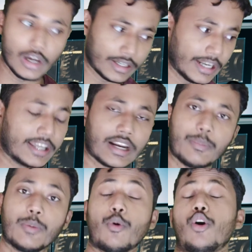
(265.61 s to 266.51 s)
टेलीग्राम
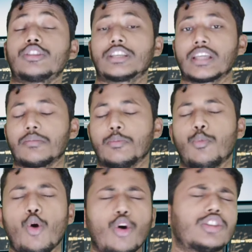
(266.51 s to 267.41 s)
में बहुत ज़्यादा आदमी
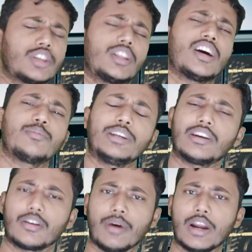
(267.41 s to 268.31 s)
बहुत ज़्यादा आदमी
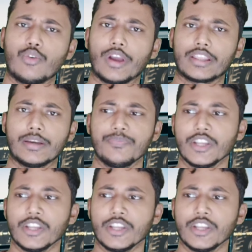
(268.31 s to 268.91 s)
कन्वर्ट हो गया था